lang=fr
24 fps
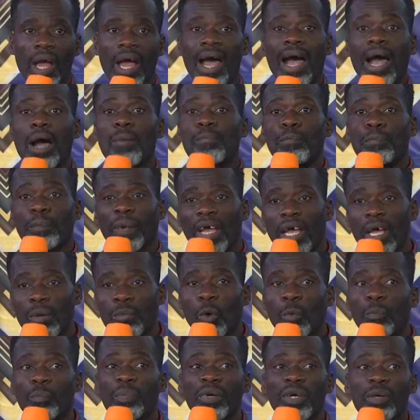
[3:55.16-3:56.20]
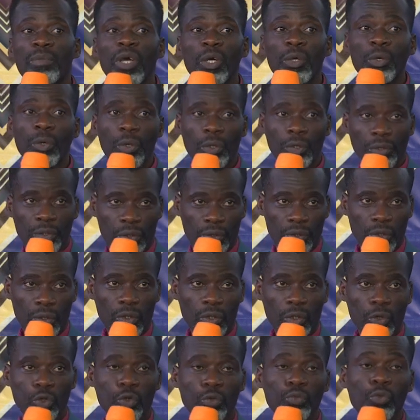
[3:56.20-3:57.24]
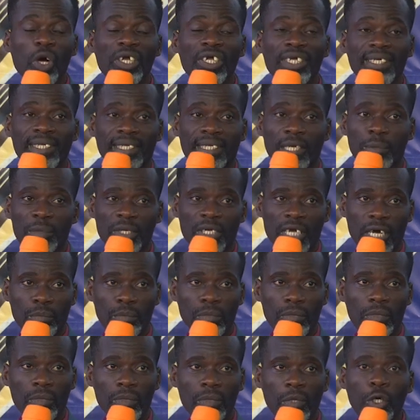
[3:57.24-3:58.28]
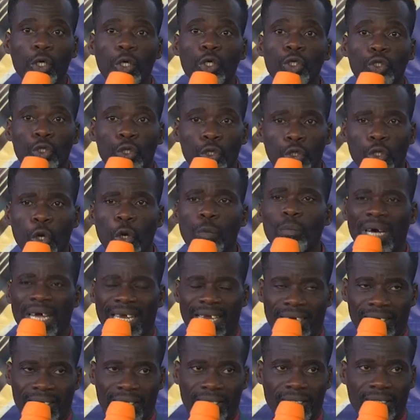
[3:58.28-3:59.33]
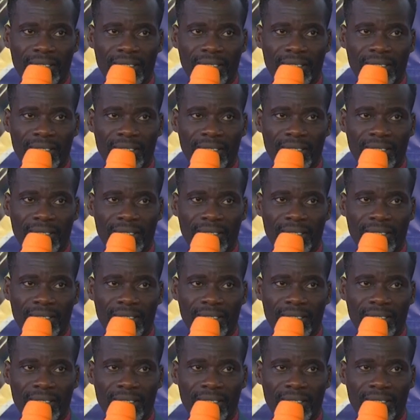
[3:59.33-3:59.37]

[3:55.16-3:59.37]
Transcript: après mon premier culte du mois de septembre, je tombe malade.